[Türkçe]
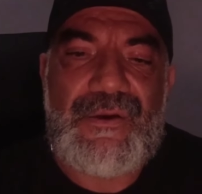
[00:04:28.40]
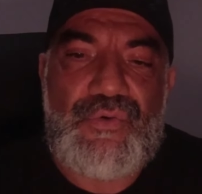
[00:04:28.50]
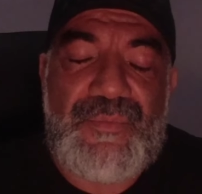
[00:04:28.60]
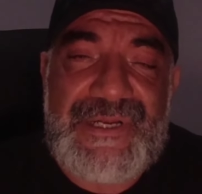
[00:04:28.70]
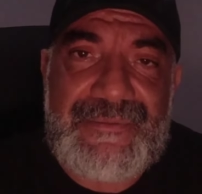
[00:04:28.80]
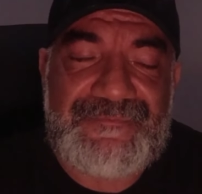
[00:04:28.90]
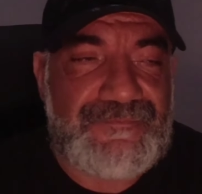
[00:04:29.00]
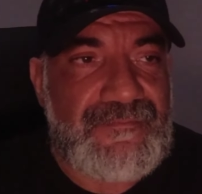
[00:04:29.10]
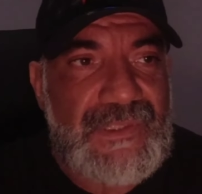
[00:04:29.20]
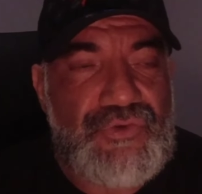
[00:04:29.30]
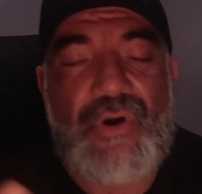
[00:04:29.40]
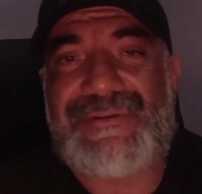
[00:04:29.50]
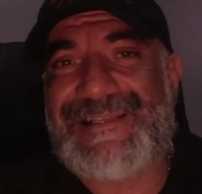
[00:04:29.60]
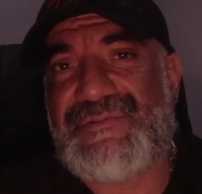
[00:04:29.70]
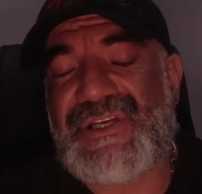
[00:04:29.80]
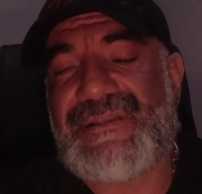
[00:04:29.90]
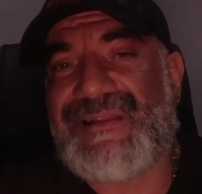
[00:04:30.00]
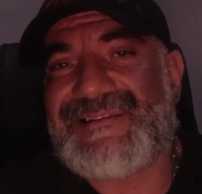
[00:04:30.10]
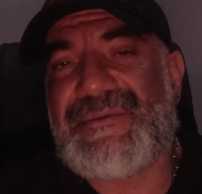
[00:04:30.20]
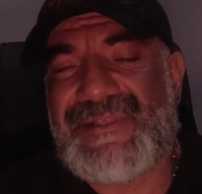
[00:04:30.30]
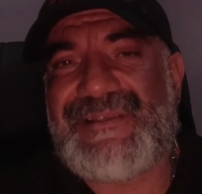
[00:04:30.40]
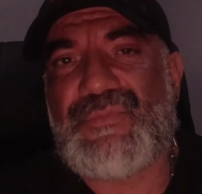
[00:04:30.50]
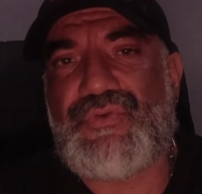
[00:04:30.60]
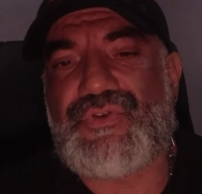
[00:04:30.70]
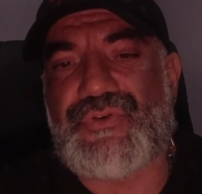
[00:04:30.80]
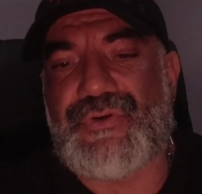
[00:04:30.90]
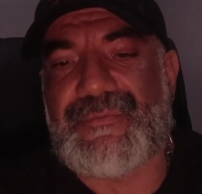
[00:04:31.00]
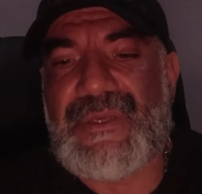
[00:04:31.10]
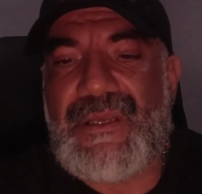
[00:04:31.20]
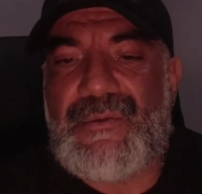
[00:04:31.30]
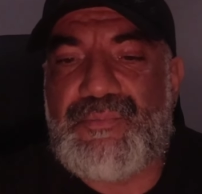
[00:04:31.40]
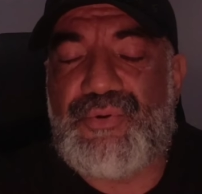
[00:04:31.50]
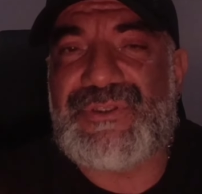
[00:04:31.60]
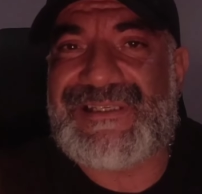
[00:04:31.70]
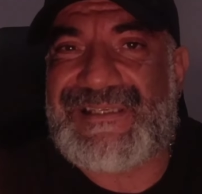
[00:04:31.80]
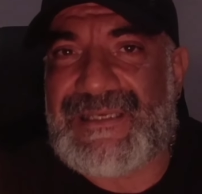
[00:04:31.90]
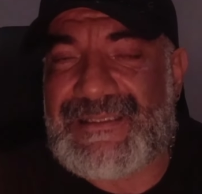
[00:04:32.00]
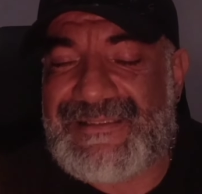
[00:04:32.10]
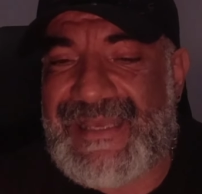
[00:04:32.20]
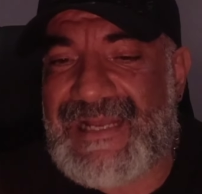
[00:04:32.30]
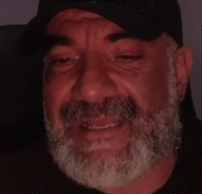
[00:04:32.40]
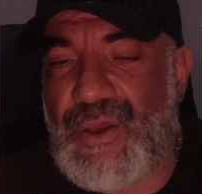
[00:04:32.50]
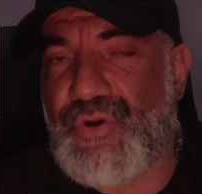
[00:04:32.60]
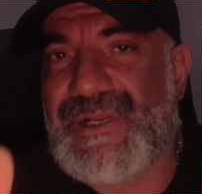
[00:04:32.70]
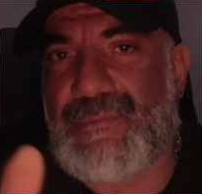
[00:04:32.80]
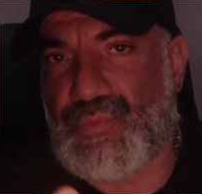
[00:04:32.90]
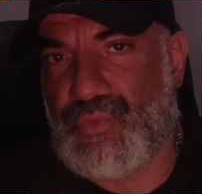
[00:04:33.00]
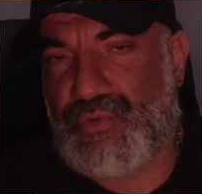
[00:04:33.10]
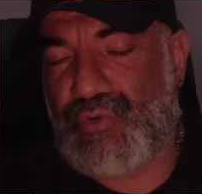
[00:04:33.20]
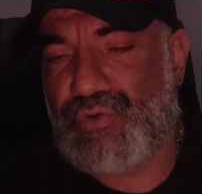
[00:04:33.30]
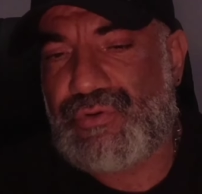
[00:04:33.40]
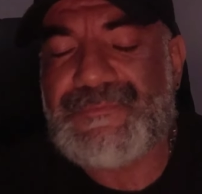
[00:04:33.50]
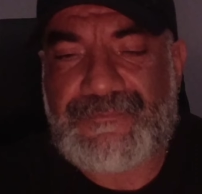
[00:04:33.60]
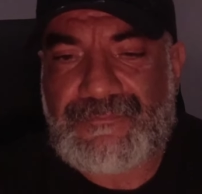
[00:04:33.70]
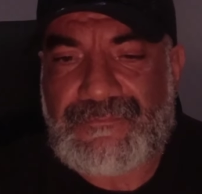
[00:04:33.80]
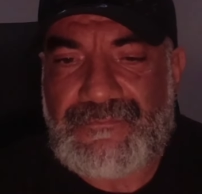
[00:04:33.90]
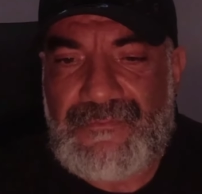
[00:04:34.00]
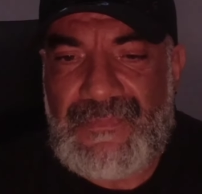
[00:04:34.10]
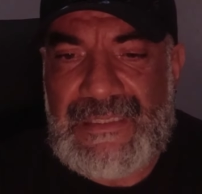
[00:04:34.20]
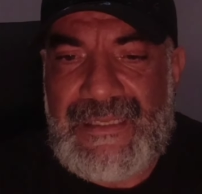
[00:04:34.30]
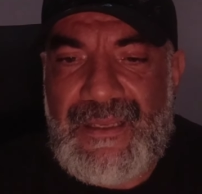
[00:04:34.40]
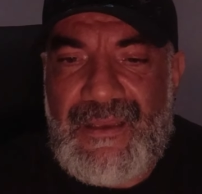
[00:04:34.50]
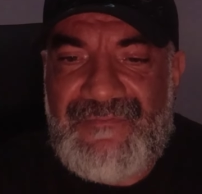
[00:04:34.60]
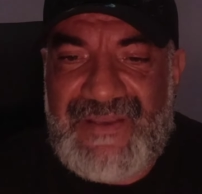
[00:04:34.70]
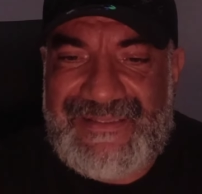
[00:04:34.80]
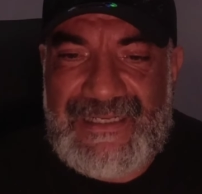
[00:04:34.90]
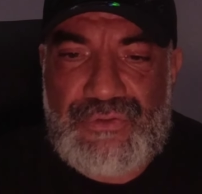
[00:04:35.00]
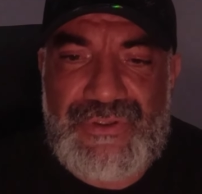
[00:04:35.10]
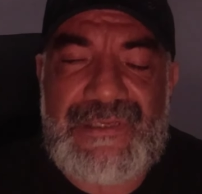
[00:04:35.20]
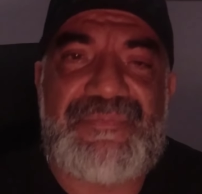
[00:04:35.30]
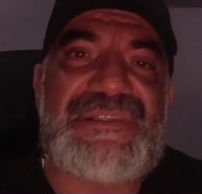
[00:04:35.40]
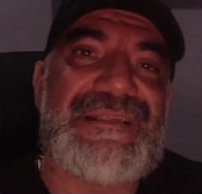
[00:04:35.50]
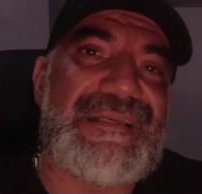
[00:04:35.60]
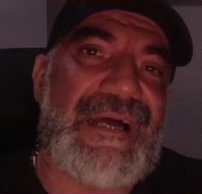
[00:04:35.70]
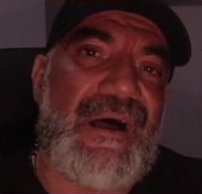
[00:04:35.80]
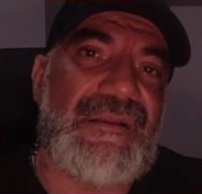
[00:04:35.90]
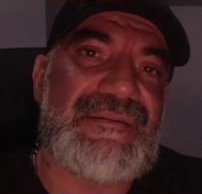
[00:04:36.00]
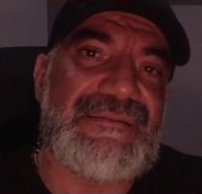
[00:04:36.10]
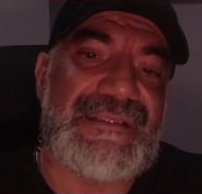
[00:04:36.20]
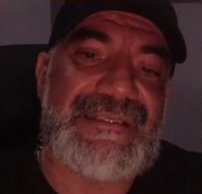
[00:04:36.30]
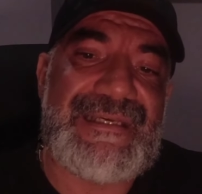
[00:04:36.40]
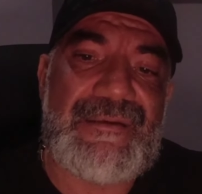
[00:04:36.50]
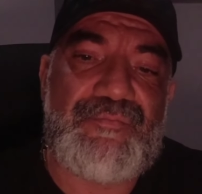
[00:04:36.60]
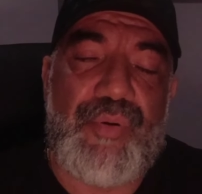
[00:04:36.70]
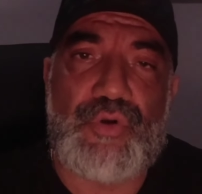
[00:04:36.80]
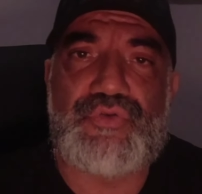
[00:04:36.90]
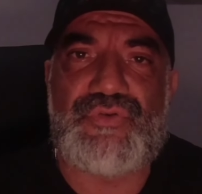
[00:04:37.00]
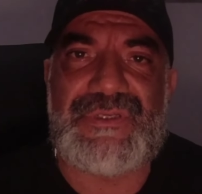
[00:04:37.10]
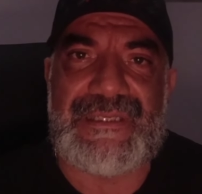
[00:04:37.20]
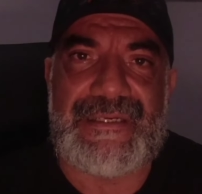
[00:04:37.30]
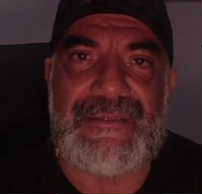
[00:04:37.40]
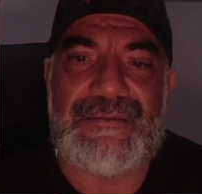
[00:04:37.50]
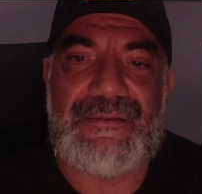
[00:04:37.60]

Umarım çok net bir şekilde anlatabildiğimi düşünüyorum. Buradaki diğer en önemli husus federasyon yapısıları altındaki poz rutinleri.